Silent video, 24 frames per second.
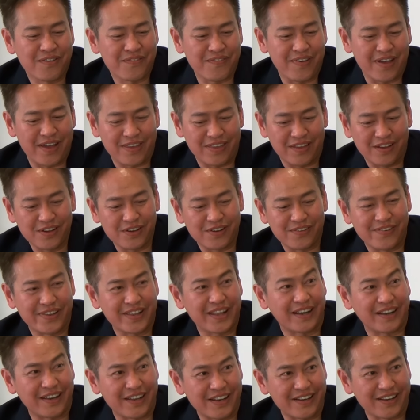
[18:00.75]
về những người vị
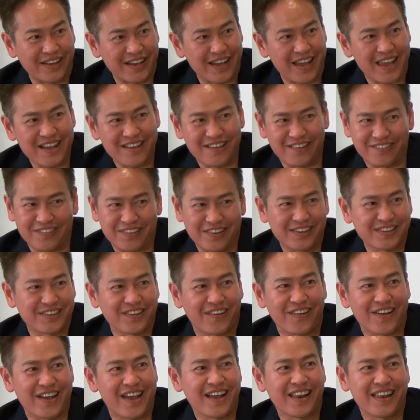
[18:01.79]
thành niên thì khác thì những cái
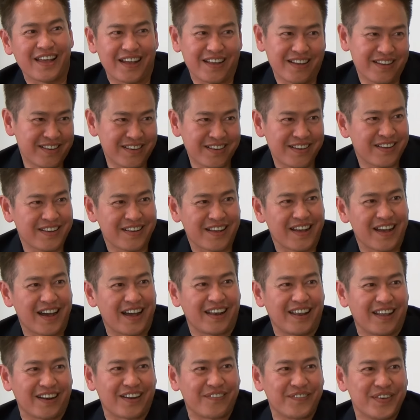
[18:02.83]
tòa khác là
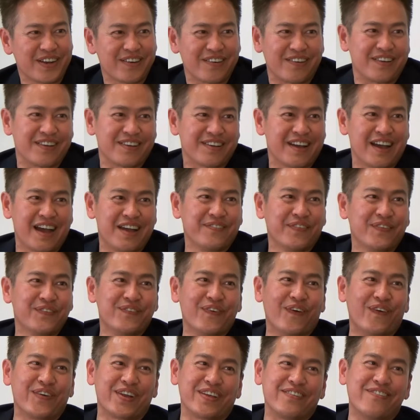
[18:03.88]
anh lần đã biết rồi ai muốn
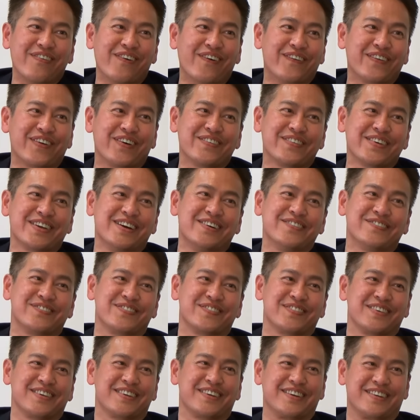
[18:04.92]
vô thì vô thôi phải không
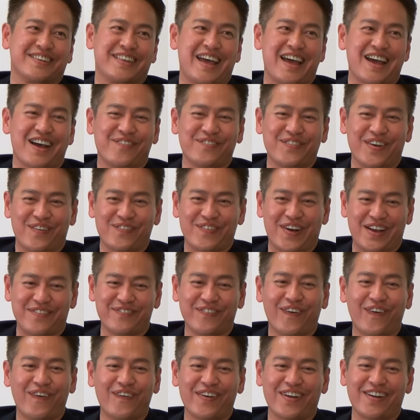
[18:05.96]
người ta không không ai
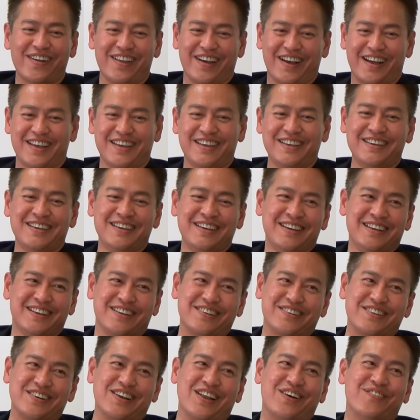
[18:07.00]
vô đó là cái
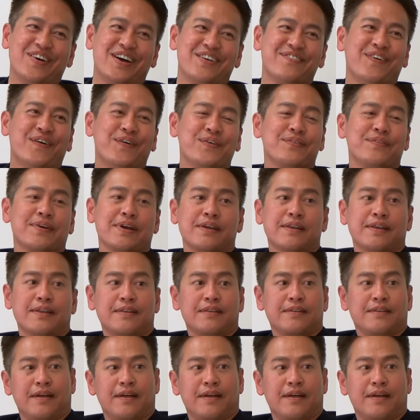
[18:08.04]
thường thường là không ai vô nhưng mà cái